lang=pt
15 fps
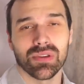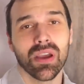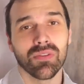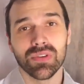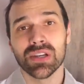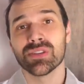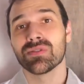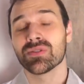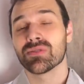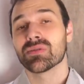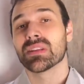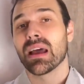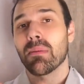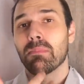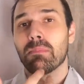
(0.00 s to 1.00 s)
Eu vejo isso
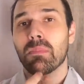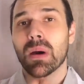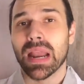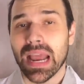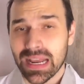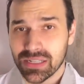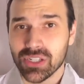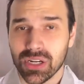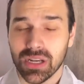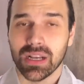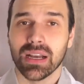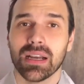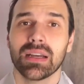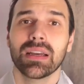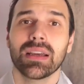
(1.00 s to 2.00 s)
na
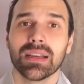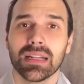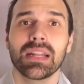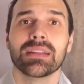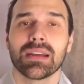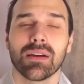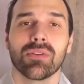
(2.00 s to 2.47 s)
prática clínica.